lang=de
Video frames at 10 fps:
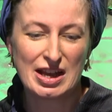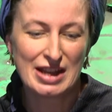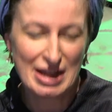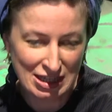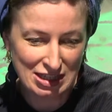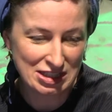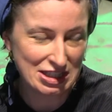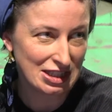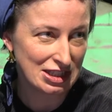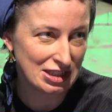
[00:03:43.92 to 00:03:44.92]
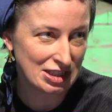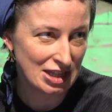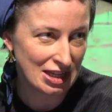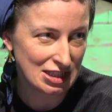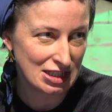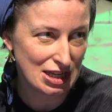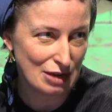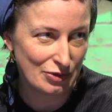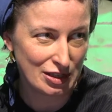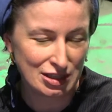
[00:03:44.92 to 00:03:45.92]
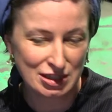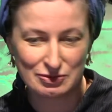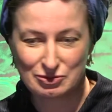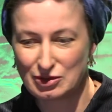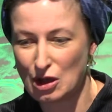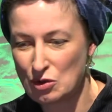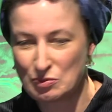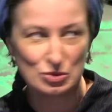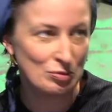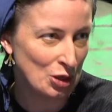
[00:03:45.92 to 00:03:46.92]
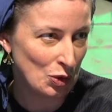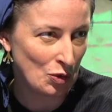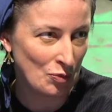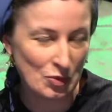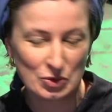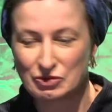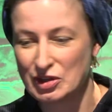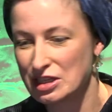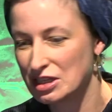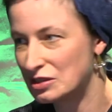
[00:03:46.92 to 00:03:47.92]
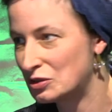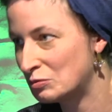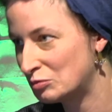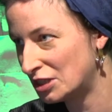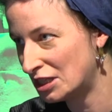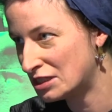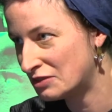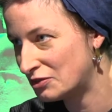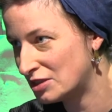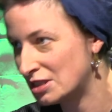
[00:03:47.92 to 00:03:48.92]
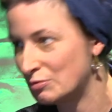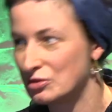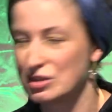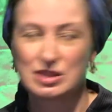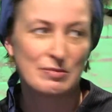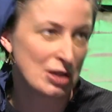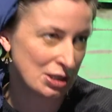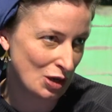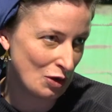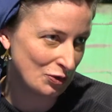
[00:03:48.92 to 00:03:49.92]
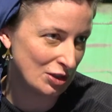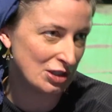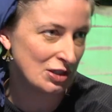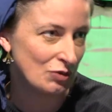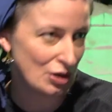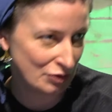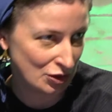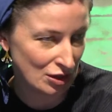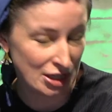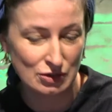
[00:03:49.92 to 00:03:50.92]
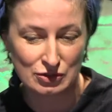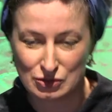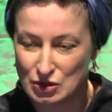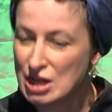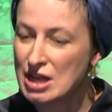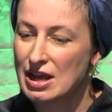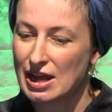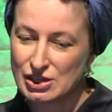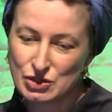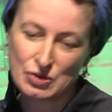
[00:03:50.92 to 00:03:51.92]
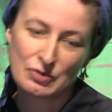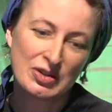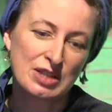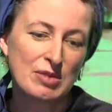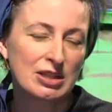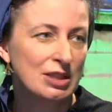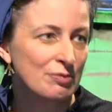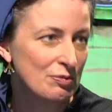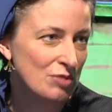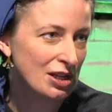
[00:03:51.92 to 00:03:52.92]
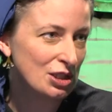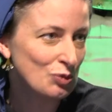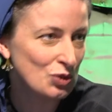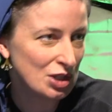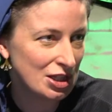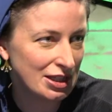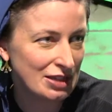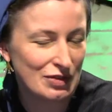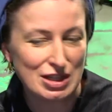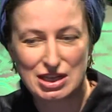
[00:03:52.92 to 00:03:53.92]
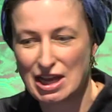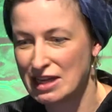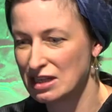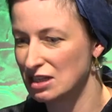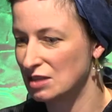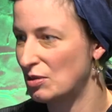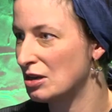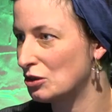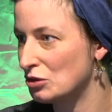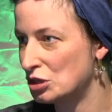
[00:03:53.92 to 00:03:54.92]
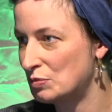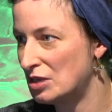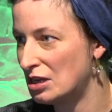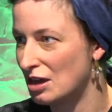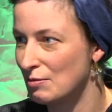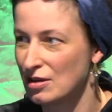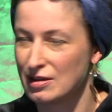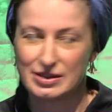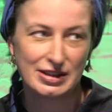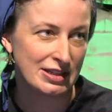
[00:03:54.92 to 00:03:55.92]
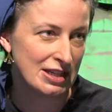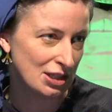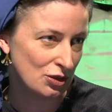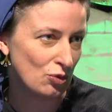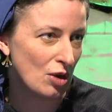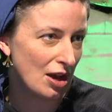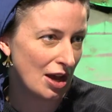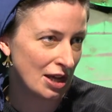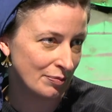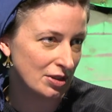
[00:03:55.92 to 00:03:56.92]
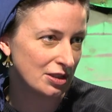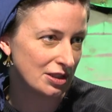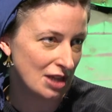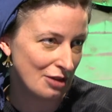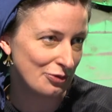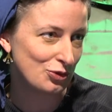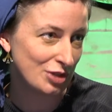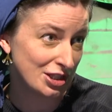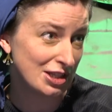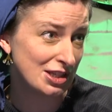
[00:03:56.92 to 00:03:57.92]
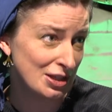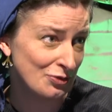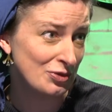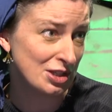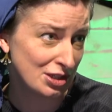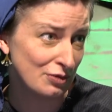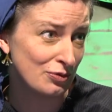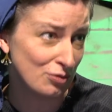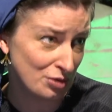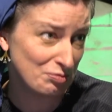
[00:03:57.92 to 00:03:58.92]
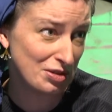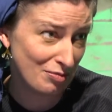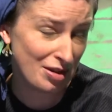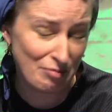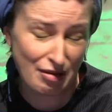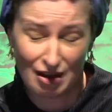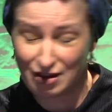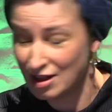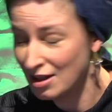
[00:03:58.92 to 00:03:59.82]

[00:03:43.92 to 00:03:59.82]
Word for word: eigentlich nicht richtig tanzen darf als Frau im Publikum und wenn ich zum Tresen will, muss ich eine Maske aufsetzen oder auf die Toilette und so. Ja. Also was macht es mit mir als Musikerin, wenn ich eigentlich Punkrock spiele, aber nicht so atmen darf, so intensiv, wie ich es gewohnt bin beim ja. Punk?